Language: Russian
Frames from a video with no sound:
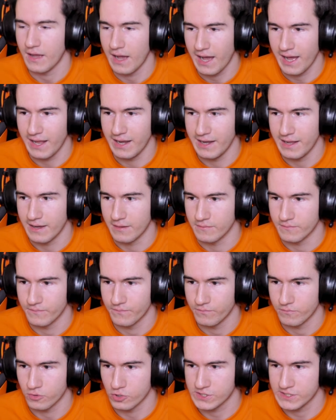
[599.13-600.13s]
Аля,
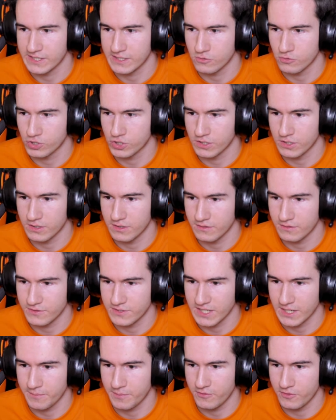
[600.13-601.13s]
Просто их нужно
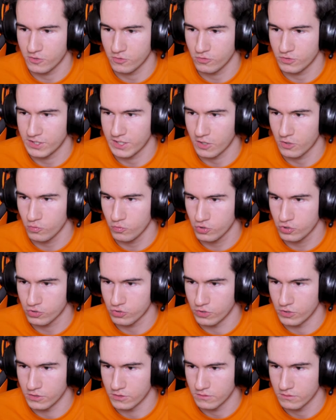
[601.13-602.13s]
всех повернуть на круг,
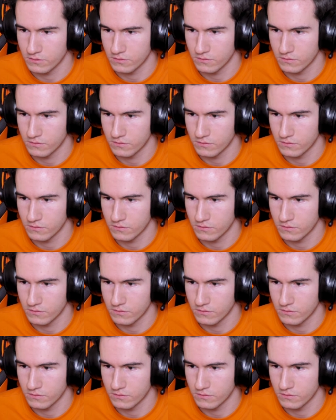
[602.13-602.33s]
что ли?